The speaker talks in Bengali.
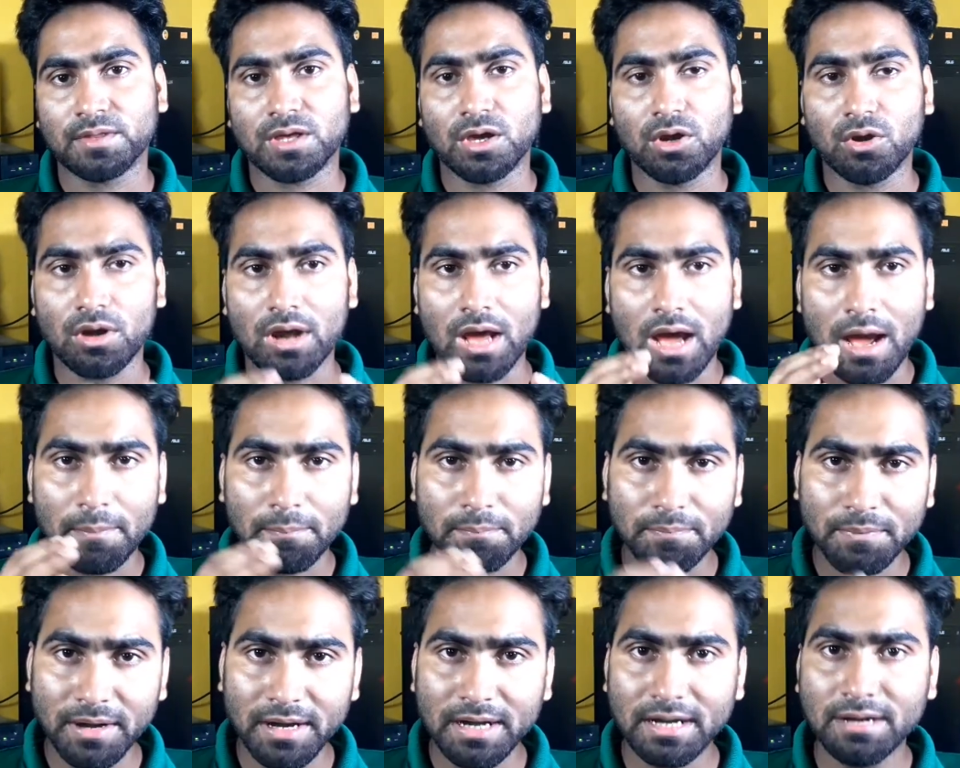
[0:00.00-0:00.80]
কারণ
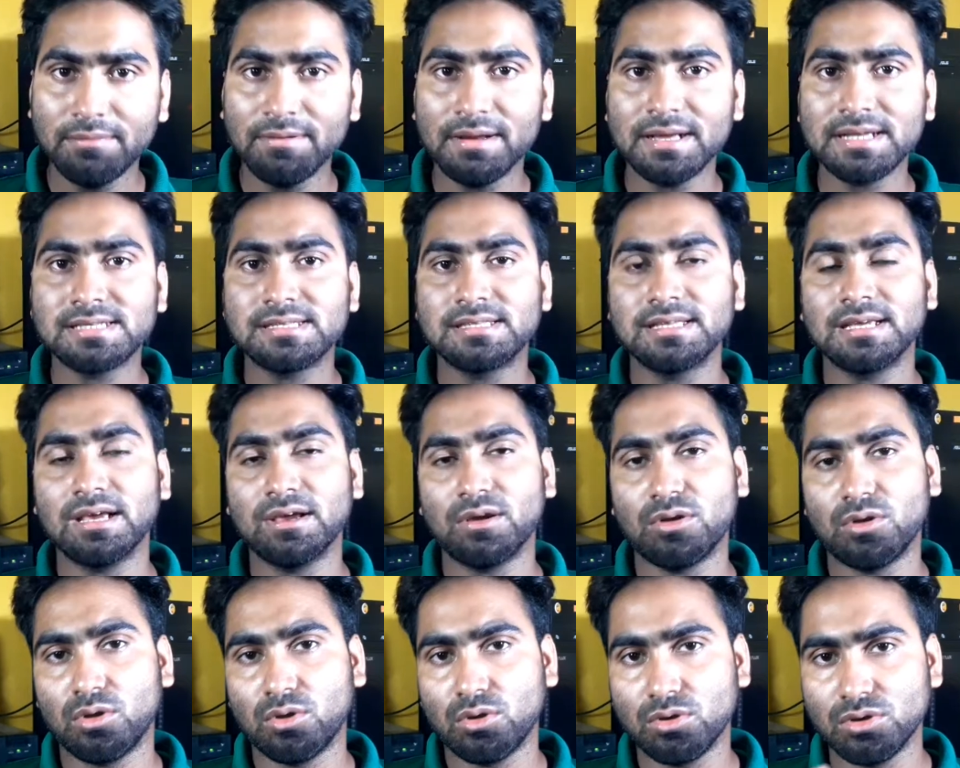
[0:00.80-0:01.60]
আপনার ডিভাইস
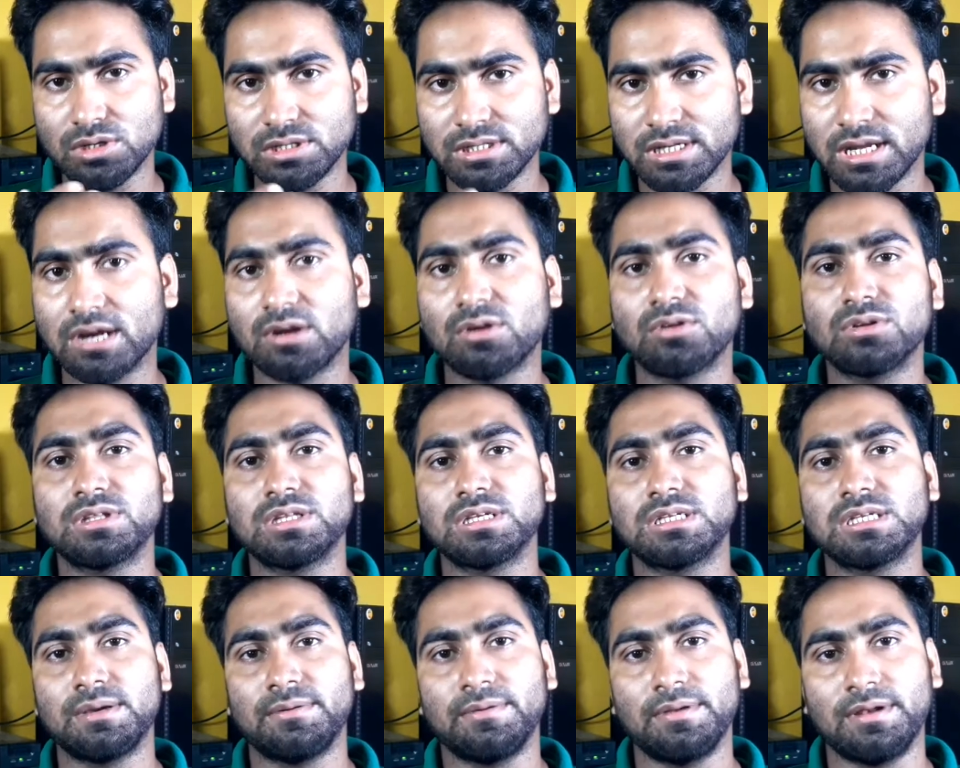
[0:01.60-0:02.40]
থেকে কখনো শেয়ার
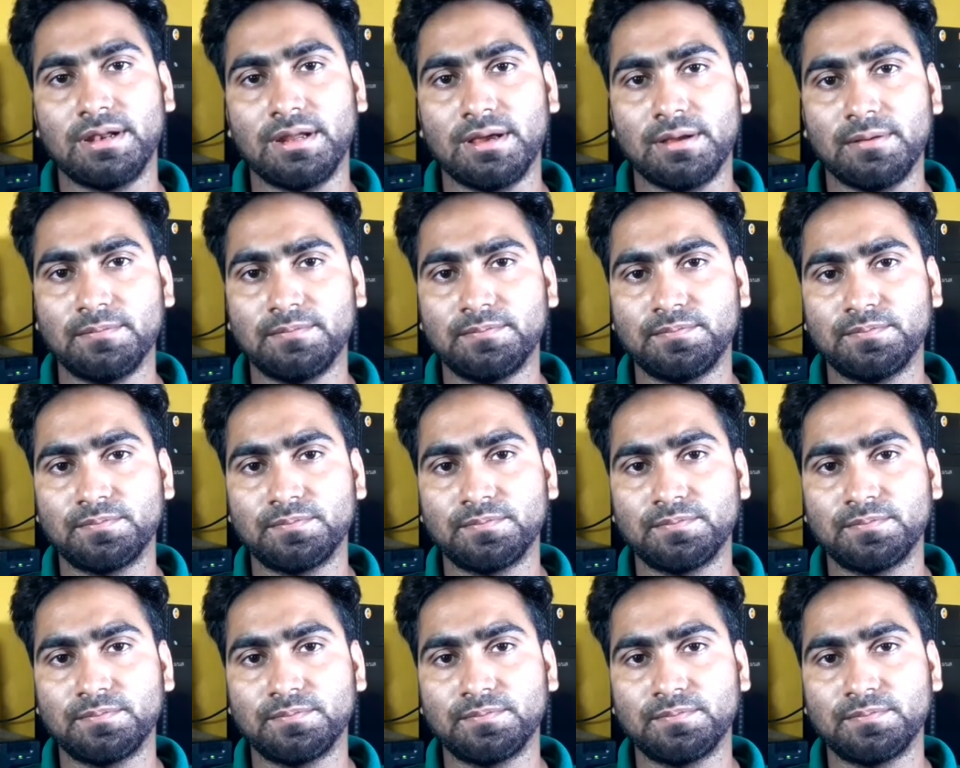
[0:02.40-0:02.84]
করতে যাবেন না